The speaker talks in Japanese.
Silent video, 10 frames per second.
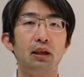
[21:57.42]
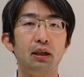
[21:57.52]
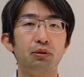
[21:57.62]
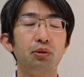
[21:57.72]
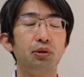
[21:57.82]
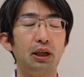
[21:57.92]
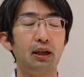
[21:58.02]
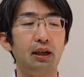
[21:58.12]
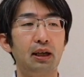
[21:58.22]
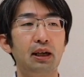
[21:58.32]
えー、ということ
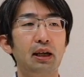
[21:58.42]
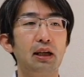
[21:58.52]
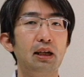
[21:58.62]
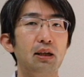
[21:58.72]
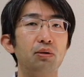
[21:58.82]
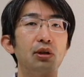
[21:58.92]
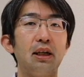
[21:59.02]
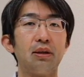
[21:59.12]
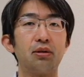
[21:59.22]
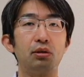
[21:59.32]
で、えー、今
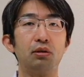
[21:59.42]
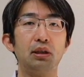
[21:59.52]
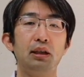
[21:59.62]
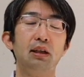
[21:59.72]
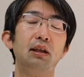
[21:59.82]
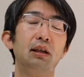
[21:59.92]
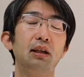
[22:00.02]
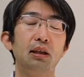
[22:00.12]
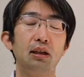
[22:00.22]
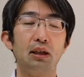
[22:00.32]
回の、
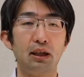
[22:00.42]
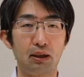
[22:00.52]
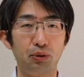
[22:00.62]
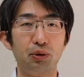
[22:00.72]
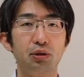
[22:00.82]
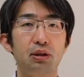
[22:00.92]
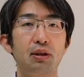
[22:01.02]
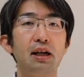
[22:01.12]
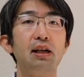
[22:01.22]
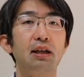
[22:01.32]
えーこととして
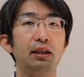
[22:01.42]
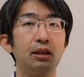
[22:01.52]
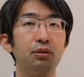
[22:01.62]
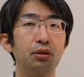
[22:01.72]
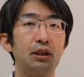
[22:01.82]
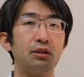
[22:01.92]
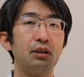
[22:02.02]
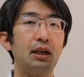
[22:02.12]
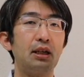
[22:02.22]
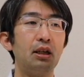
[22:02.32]
は眼下底骨
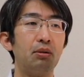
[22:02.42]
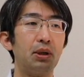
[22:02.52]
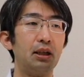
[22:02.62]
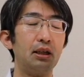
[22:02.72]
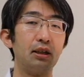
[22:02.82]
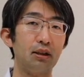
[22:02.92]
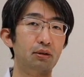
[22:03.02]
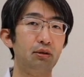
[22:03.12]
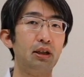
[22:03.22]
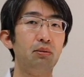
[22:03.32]
折が、まあ、いっかげ
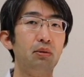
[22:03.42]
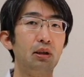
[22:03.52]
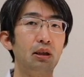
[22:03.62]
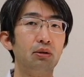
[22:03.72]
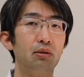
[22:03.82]
つぐらいあ